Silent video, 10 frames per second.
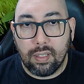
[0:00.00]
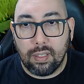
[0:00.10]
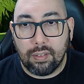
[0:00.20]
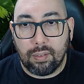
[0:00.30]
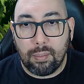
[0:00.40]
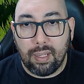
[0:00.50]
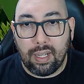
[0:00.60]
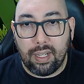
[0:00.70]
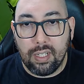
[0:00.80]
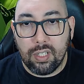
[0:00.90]
Vamos
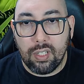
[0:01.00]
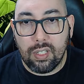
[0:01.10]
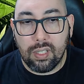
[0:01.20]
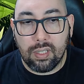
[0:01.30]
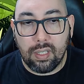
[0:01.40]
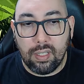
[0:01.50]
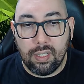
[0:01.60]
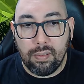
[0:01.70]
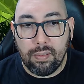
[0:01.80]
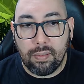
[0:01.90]
lá, LX de
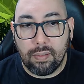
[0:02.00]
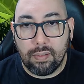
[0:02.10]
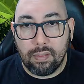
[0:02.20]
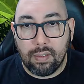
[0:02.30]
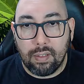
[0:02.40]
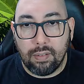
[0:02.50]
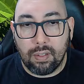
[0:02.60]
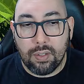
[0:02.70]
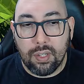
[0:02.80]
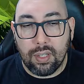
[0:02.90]
dano
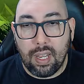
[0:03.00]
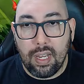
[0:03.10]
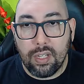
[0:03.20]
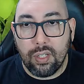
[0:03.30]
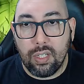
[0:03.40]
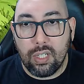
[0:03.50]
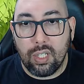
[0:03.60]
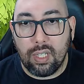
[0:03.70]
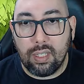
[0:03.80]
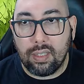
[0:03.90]
velocidade e de
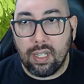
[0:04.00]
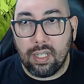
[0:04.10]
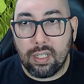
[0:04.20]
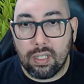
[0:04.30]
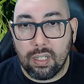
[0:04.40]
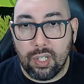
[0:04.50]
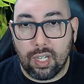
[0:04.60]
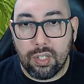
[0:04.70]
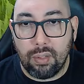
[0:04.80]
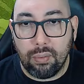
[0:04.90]
lanterna, já que
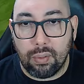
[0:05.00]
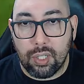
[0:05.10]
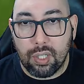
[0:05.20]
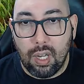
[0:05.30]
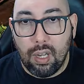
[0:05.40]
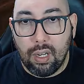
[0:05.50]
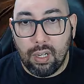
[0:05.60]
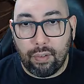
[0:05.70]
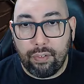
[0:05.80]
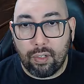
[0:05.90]
são dois. Eu
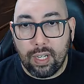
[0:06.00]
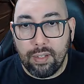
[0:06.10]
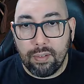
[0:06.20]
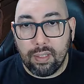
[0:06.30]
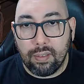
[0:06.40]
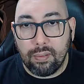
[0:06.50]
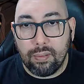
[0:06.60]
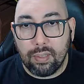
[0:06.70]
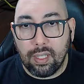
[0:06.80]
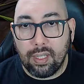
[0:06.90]
vou focar no,
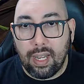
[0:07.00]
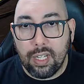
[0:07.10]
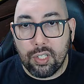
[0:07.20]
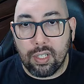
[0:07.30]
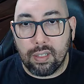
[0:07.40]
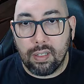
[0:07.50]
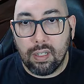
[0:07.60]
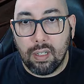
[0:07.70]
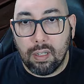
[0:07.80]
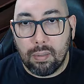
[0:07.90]
no
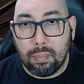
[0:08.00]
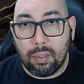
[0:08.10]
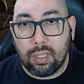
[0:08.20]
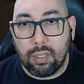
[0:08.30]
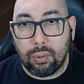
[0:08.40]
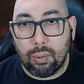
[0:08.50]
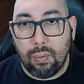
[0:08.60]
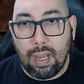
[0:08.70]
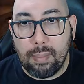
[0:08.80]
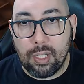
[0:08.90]
porque eu tô com
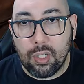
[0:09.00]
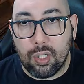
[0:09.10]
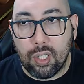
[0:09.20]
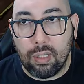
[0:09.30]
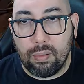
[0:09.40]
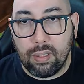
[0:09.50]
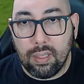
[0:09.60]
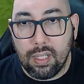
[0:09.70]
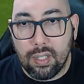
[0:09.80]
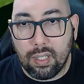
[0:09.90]
arma de gelo e
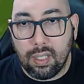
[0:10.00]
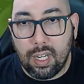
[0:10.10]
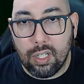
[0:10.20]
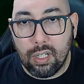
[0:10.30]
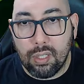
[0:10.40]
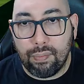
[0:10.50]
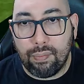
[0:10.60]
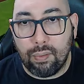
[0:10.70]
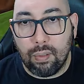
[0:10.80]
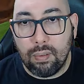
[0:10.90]
esse Gnache é de
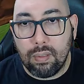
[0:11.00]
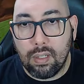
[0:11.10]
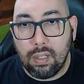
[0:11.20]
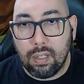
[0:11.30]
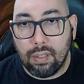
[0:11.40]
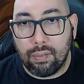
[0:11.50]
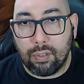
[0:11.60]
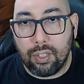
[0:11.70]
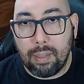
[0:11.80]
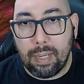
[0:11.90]
fogo. Eu vou
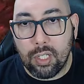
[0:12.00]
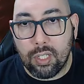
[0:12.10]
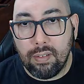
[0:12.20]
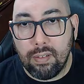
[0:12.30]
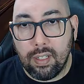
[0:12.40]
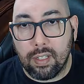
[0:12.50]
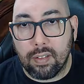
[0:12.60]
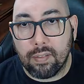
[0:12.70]
dar mais dano nele.